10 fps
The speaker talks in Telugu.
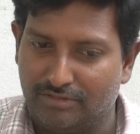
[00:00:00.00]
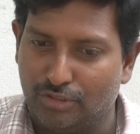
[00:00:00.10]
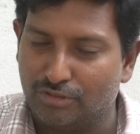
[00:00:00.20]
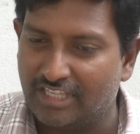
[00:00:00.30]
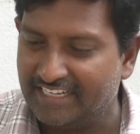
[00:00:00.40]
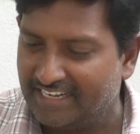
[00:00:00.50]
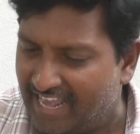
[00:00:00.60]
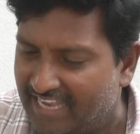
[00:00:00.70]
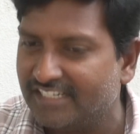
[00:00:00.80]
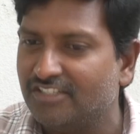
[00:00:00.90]
యువతని
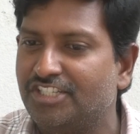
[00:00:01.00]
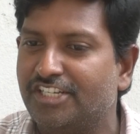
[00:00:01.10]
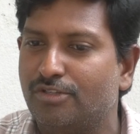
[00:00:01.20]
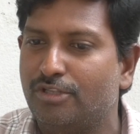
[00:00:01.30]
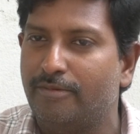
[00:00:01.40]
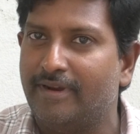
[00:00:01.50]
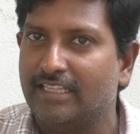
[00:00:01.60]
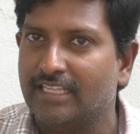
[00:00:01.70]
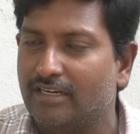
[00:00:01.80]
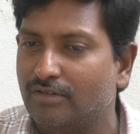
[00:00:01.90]
నాశనం చేసి
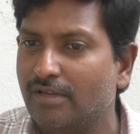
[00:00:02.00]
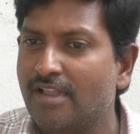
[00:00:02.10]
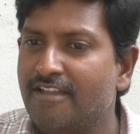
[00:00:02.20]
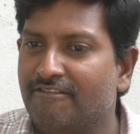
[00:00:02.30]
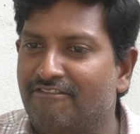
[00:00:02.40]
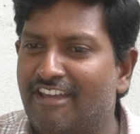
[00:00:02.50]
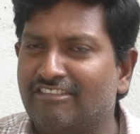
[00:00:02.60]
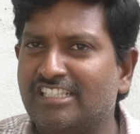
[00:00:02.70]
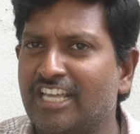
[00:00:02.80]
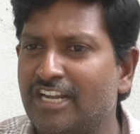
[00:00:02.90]
వదిలిపెడుతున్నారు
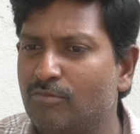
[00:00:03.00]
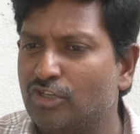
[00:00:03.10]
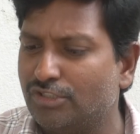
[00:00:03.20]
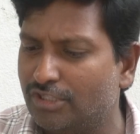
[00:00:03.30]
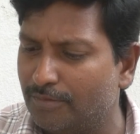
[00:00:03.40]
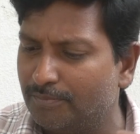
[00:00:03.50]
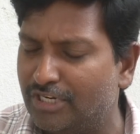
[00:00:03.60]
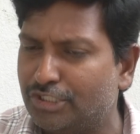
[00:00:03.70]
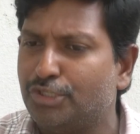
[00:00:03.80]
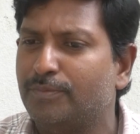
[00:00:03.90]
వ్యవస్థల్ని మొత్తం
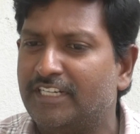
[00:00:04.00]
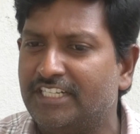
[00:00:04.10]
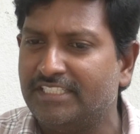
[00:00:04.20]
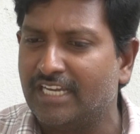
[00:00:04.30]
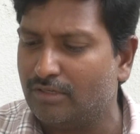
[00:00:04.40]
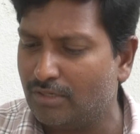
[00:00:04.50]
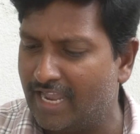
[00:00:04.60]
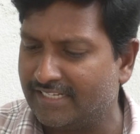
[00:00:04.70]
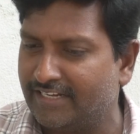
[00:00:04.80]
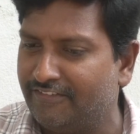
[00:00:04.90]
బ్రెస్ట్ పట్టించారు
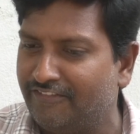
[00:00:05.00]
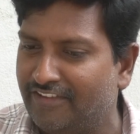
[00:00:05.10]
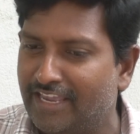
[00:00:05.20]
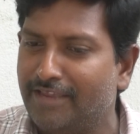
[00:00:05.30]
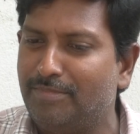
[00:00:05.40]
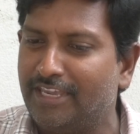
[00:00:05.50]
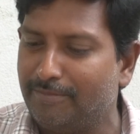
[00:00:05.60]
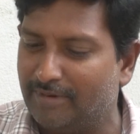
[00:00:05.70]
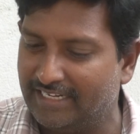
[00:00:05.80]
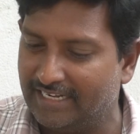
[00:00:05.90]
అసలు
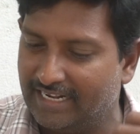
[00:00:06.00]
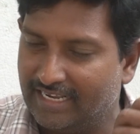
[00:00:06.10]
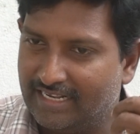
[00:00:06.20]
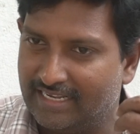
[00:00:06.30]
వేపీకి పట్టిన